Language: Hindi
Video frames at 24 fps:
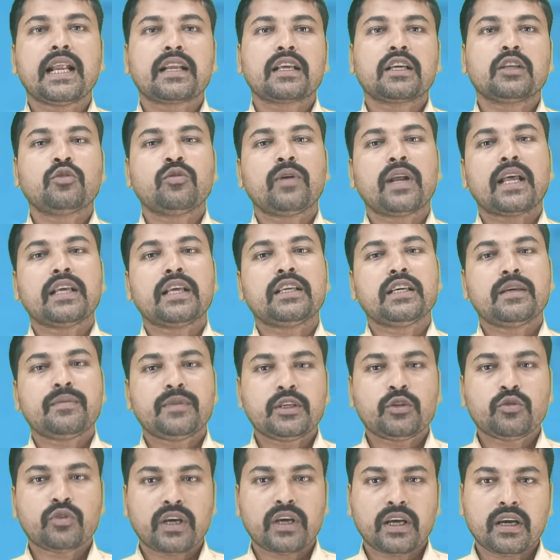के द्वारा ये
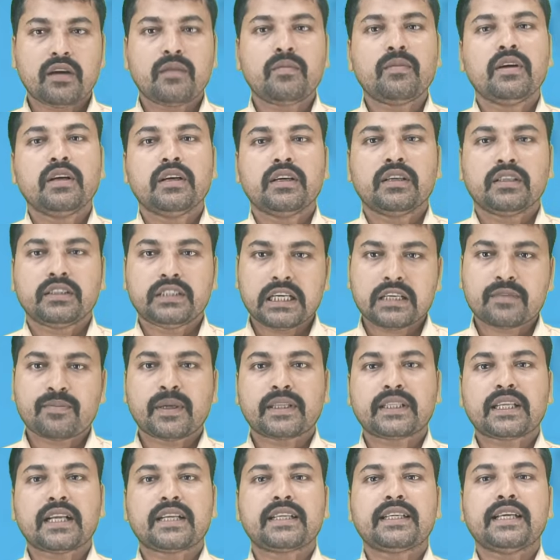भी जो है अब जांच
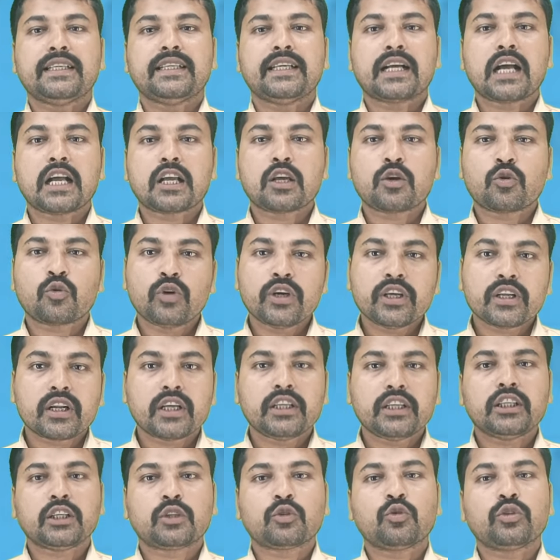पड़ताल किया जाएगा कि कोई
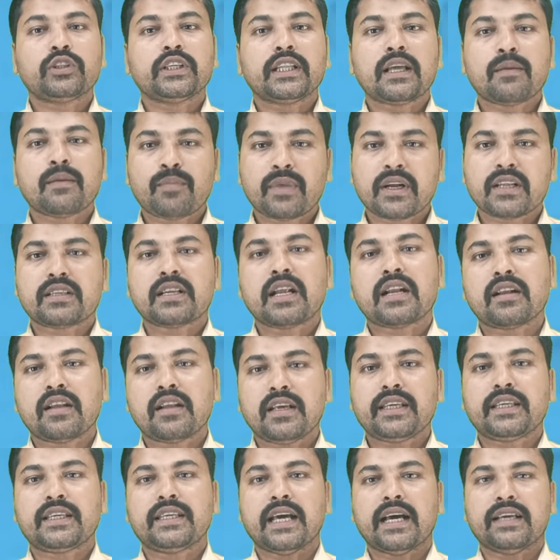रैयत को ज़्यादा परेशान
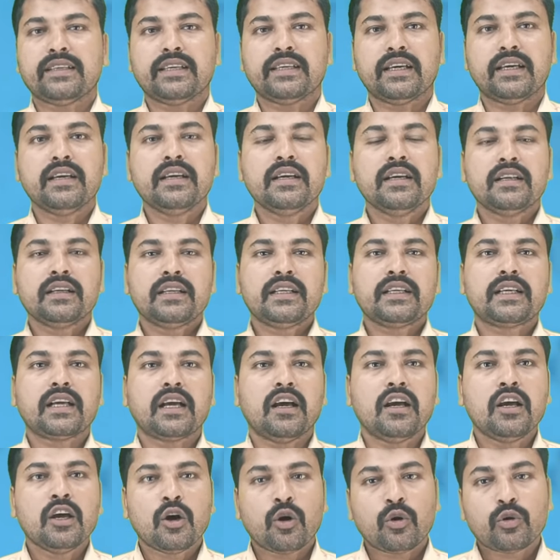नहीं किया जाए ठीक
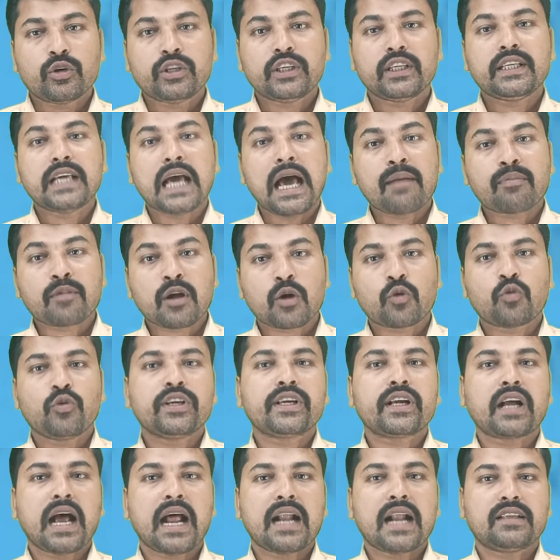है और यदि आपका कोई
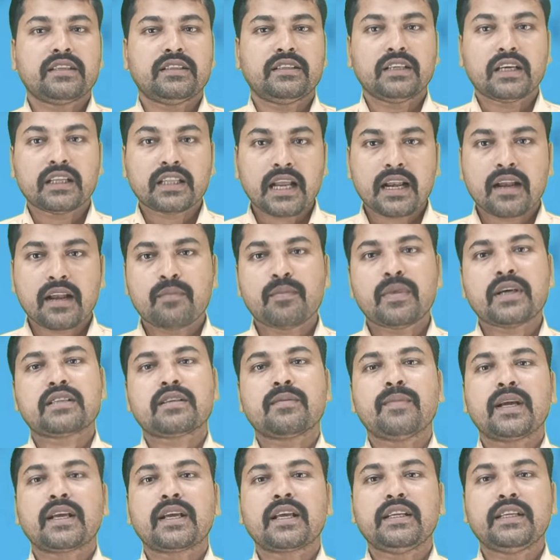कार्य ज़्यादा लंबा
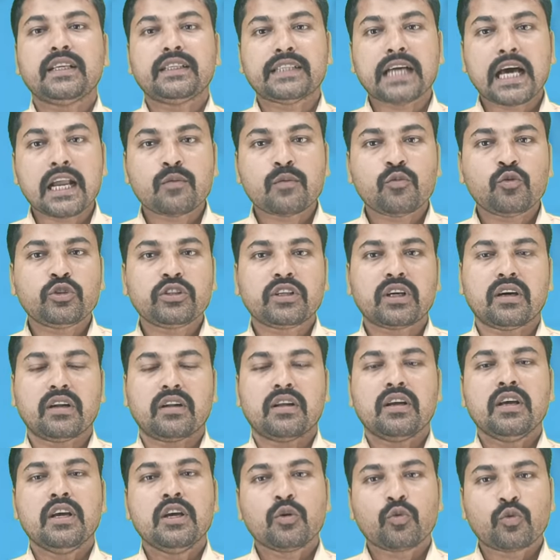समय के लिए जानबूझकर
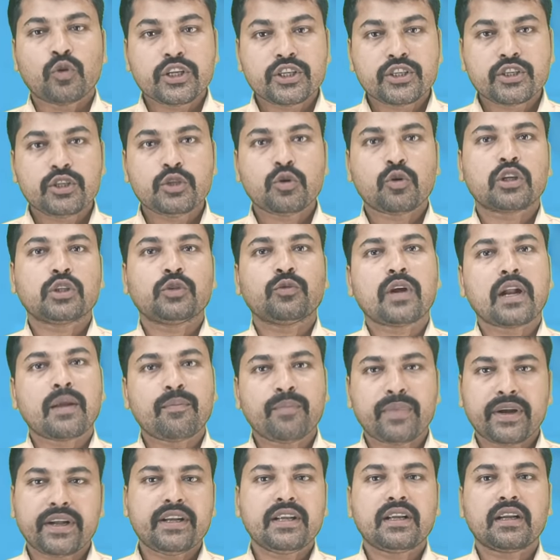कोई सी के द्वारा
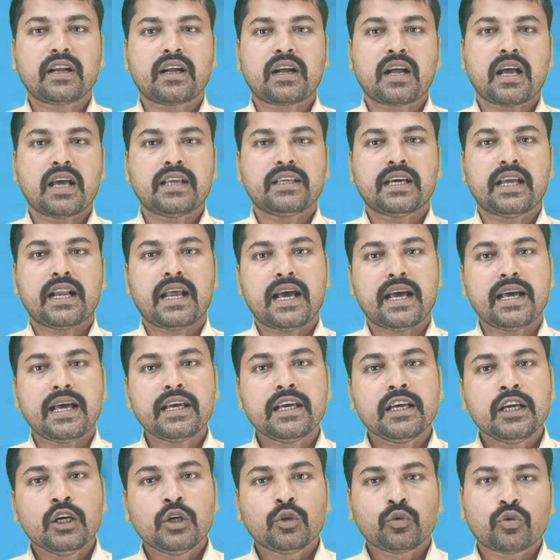पेंडिंग रखा जा रहा है
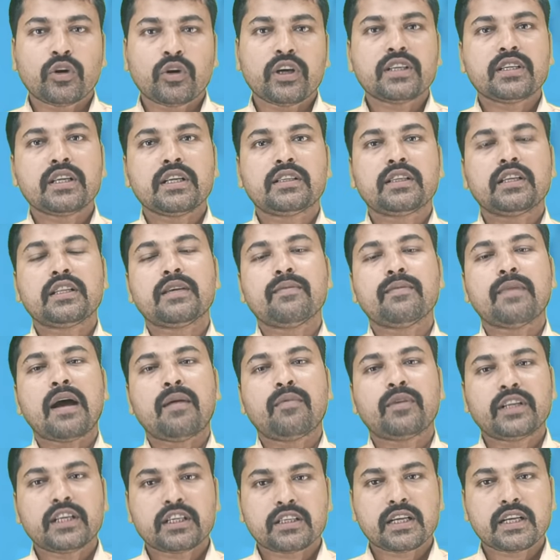तो ऐसी स्थिति में
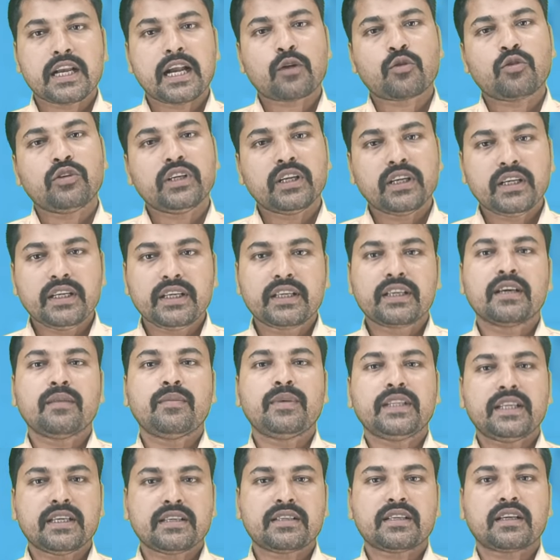आप डी को ये लिख के
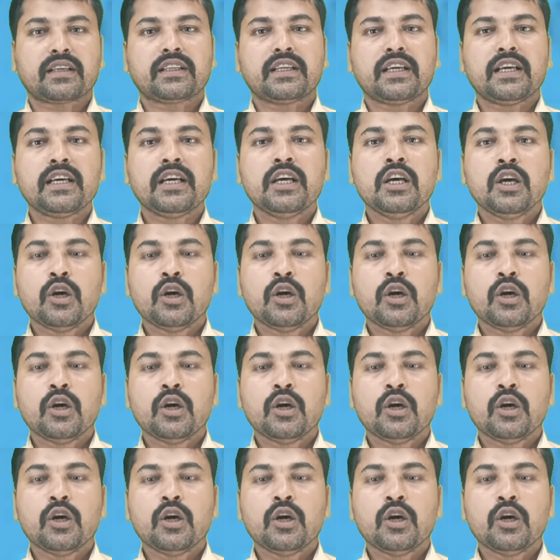भी दे सकते हैं